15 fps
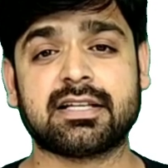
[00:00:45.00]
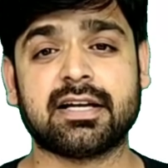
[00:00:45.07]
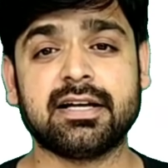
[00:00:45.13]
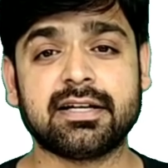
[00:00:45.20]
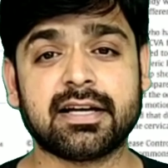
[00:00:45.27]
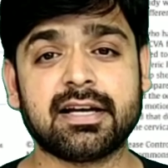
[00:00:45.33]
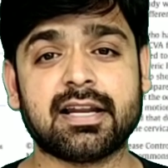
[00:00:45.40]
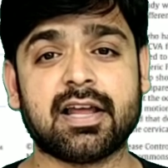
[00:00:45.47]

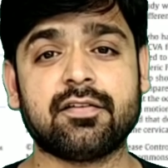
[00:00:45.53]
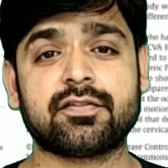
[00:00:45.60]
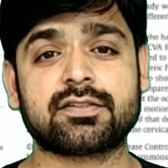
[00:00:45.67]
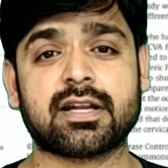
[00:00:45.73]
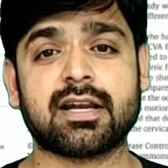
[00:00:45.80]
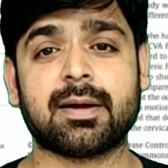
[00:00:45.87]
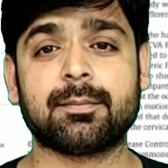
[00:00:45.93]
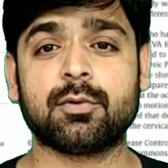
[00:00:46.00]
सेडेंट्री लाइफ
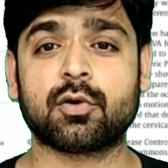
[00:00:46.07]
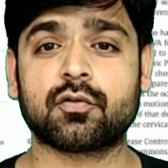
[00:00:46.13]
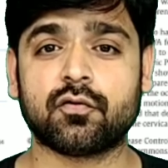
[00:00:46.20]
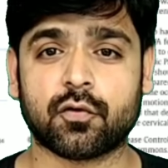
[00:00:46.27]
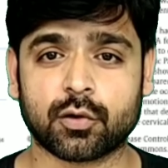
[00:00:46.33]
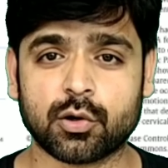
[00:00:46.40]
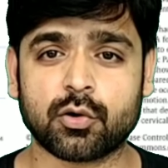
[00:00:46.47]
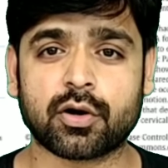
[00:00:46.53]
स्टाइल हम
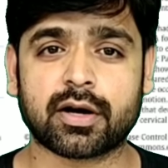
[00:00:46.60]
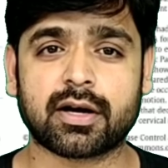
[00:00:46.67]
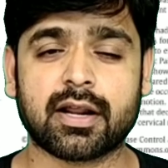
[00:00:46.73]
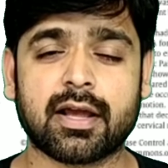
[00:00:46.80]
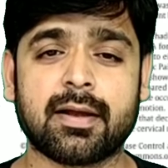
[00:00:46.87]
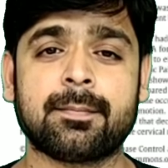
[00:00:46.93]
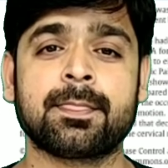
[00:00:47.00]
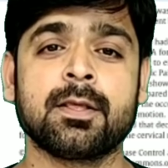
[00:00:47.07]
लोग फॉलो कर
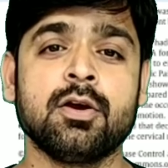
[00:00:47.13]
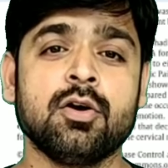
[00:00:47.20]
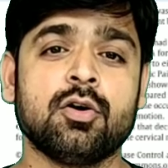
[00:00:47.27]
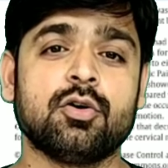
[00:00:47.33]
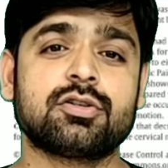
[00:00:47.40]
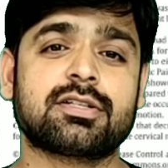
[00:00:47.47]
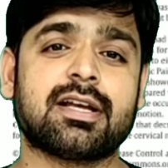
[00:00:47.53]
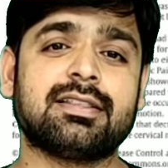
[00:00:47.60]
रहे हैं
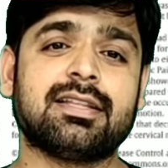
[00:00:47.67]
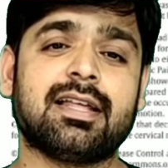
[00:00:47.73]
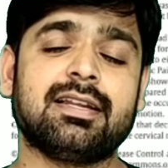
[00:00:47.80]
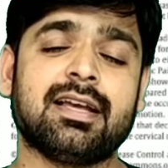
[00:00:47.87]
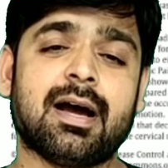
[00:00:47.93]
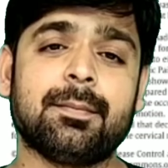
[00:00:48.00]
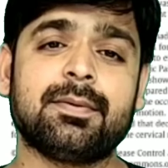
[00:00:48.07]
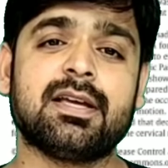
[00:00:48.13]
उसके अंदर
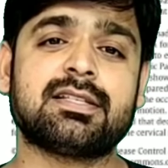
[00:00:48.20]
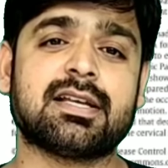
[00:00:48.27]
ये अब ये